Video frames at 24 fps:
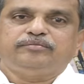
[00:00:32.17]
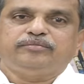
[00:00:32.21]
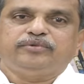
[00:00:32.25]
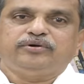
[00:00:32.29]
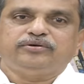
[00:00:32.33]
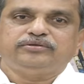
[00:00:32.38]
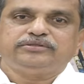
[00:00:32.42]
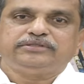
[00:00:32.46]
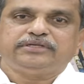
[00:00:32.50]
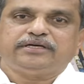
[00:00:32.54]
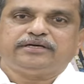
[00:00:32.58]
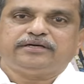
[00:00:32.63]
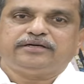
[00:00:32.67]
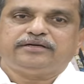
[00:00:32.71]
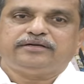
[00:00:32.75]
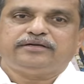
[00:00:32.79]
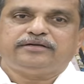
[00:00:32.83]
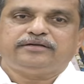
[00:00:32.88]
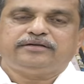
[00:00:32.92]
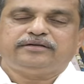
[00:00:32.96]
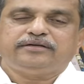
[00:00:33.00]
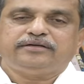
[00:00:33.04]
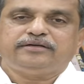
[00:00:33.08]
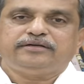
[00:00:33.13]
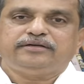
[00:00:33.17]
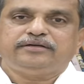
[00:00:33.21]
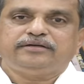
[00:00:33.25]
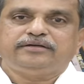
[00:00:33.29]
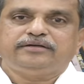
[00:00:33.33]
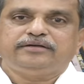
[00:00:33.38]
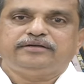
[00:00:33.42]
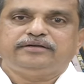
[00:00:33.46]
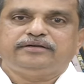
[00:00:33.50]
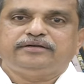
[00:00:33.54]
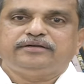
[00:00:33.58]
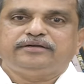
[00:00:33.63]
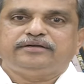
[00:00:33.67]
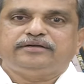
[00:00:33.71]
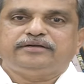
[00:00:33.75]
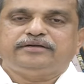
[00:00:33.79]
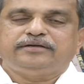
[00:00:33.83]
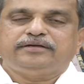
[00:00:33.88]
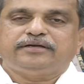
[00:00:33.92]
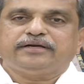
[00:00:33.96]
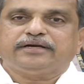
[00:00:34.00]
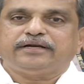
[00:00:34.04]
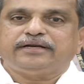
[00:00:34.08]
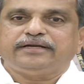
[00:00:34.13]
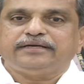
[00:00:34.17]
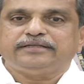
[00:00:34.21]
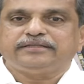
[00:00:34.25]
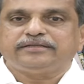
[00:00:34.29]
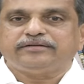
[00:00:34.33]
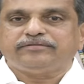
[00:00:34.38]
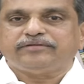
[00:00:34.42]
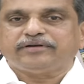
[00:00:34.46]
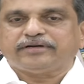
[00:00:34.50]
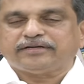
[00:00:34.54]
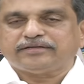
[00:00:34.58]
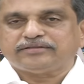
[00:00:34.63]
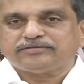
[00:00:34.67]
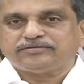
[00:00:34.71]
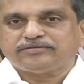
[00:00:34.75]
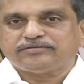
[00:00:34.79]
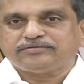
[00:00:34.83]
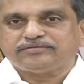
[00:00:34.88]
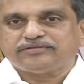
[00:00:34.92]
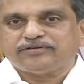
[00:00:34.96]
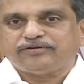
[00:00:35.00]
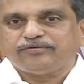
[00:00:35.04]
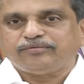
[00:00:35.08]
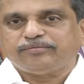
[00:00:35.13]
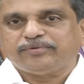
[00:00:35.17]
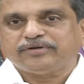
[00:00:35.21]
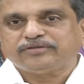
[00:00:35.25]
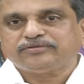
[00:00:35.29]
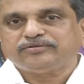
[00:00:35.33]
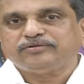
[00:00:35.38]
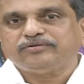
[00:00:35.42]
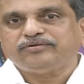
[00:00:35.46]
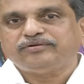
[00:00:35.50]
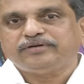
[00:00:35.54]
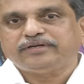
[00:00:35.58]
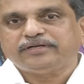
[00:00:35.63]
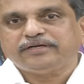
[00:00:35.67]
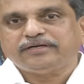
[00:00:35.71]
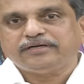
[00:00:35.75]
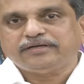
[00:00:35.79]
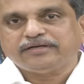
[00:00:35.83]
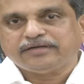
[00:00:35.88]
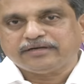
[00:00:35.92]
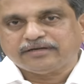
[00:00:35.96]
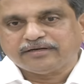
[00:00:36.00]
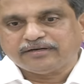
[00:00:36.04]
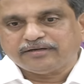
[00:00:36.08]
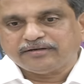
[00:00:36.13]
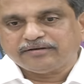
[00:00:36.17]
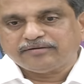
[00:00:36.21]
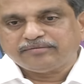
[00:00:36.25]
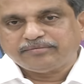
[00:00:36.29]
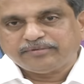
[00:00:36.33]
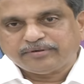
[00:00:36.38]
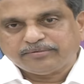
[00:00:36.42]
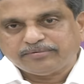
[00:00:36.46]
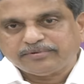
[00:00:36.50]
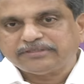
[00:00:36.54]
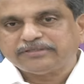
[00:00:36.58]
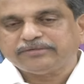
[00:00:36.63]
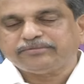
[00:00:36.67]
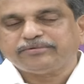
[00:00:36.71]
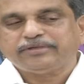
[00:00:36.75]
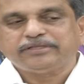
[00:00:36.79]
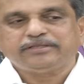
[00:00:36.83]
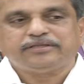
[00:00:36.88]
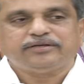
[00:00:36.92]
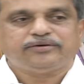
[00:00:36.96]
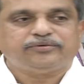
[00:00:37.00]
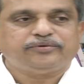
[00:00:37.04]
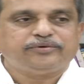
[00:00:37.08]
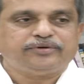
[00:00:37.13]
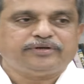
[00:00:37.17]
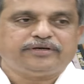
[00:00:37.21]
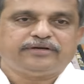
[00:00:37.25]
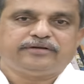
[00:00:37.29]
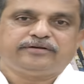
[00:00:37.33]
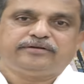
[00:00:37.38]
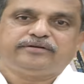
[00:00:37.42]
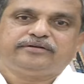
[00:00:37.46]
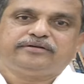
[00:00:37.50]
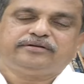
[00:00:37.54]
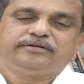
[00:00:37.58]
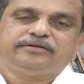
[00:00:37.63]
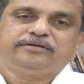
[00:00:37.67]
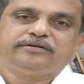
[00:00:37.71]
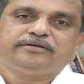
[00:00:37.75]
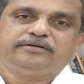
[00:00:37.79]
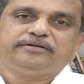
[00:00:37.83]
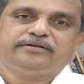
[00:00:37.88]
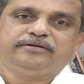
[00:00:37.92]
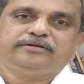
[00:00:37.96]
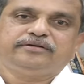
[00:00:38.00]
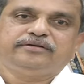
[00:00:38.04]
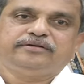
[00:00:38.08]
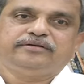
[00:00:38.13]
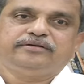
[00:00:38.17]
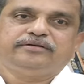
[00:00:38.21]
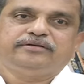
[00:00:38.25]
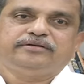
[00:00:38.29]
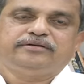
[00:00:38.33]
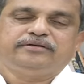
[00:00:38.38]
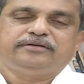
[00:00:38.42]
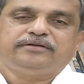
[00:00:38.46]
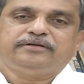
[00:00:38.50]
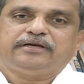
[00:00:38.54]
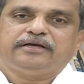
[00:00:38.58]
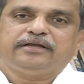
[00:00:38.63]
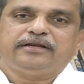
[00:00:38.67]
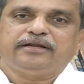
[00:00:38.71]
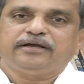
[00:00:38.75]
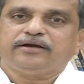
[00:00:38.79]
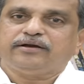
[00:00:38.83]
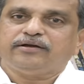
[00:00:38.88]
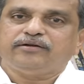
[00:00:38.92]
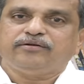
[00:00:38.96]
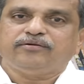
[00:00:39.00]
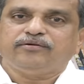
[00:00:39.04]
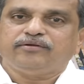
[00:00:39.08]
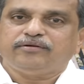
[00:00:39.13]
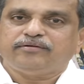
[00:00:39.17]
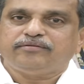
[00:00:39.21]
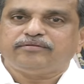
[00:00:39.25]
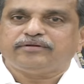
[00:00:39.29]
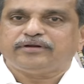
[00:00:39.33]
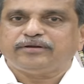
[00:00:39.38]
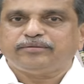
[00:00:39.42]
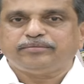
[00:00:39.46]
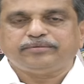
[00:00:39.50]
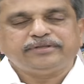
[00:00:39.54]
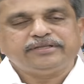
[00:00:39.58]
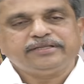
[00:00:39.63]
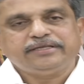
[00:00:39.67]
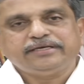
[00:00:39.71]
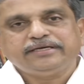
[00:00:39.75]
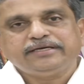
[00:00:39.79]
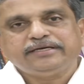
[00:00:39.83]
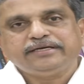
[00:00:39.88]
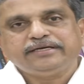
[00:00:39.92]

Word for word: బహుశా ఎక్కడైతే వెంకటేశ్వర స్వామి భక్తులు ఉంటే అక్కడ ప్రపంచమంతా కూడా అల్లకల్లోలం రేపింది